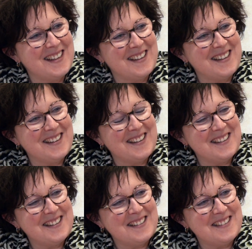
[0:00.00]
D'accord.
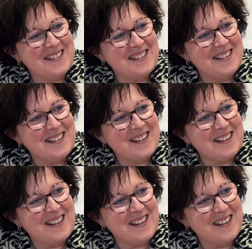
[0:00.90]
Et vous avez travaillé bien sûr
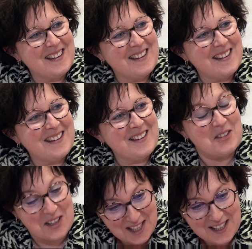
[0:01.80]
avec Isabelle.
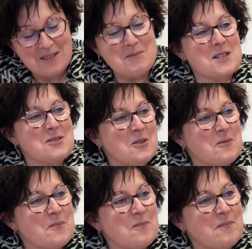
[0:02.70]
Oui, bien qui aura eu le
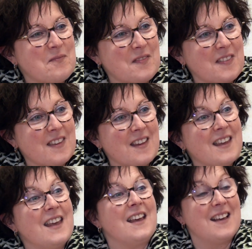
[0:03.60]
mérite de travailler
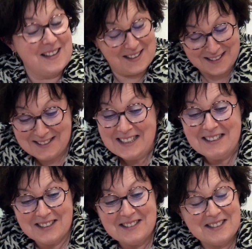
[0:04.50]
avec les deux, euh,
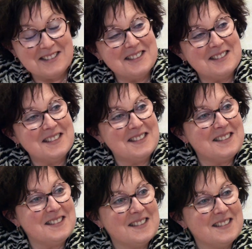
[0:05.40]
hein, et
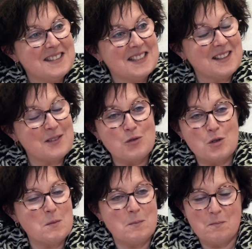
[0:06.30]
de faire une euh, ah,
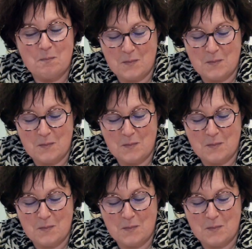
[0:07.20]
liaison.